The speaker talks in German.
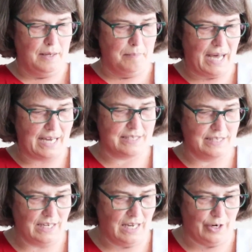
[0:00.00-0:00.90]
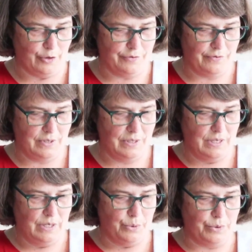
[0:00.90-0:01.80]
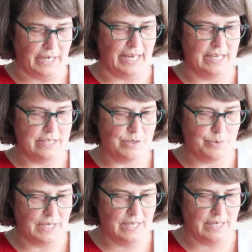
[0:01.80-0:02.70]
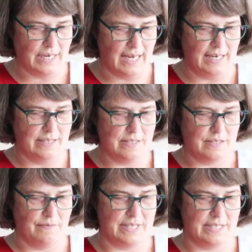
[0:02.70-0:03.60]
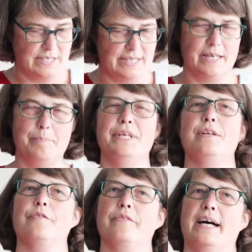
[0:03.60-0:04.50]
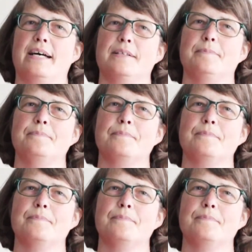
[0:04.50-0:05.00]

Mach dich auf und rede zu ihnen alles, was ich dir gebieten werde.